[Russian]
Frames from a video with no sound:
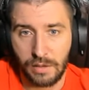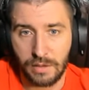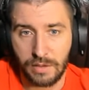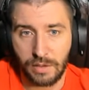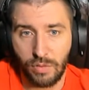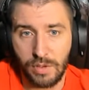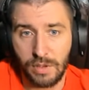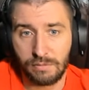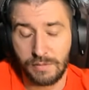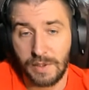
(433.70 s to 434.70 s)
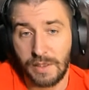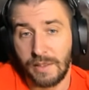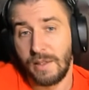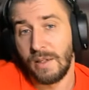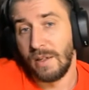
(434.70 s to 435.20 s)
Заходим.
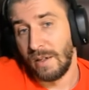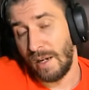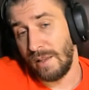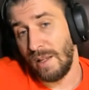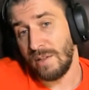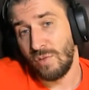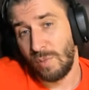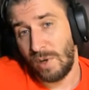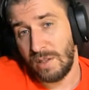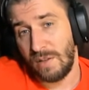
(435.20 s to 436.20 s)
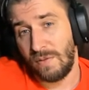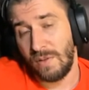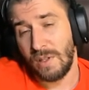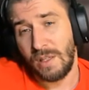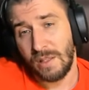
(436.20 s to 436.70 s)
Одна сумка
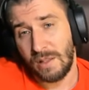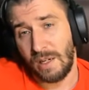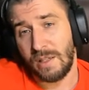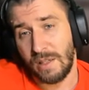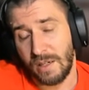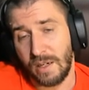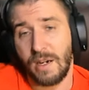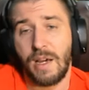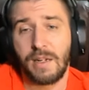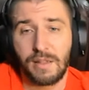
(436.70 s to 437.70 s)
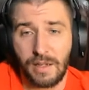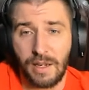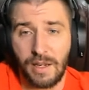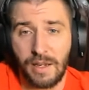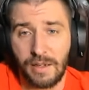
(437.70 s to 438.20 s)
зефирки, третья
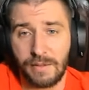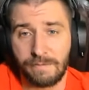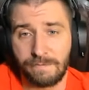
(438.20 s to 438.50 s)
карта,